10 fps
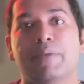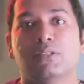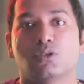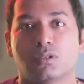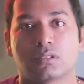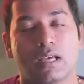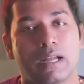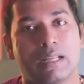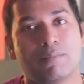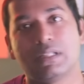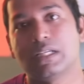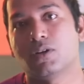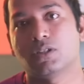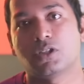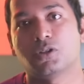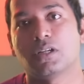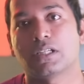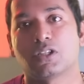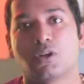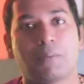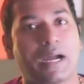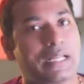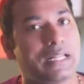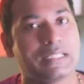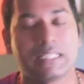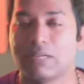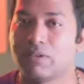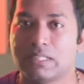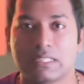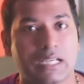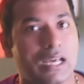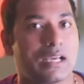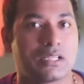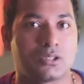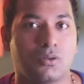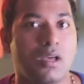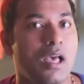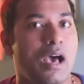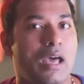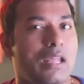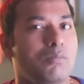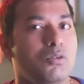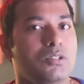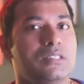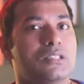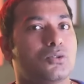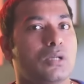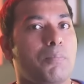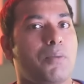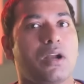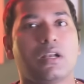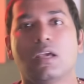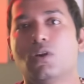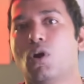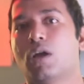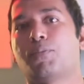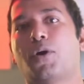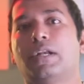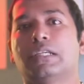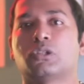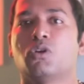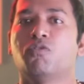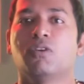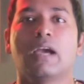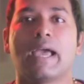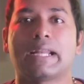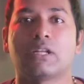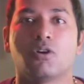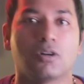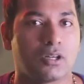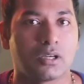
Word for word: మెయిన్ సోర్స్ అండ్ ఎమ్మెల్యేగా వచ్చే రెండు లక్షల్లో పార్టీ రన్ చేయడం అనేది చాలా కష్టం అలా మూవీస్ చేసుకుంటే పార్టీలో ఆర్ పాలిటిక్స్లో ఫుల్గా యాక్టివ్గా ఉండడం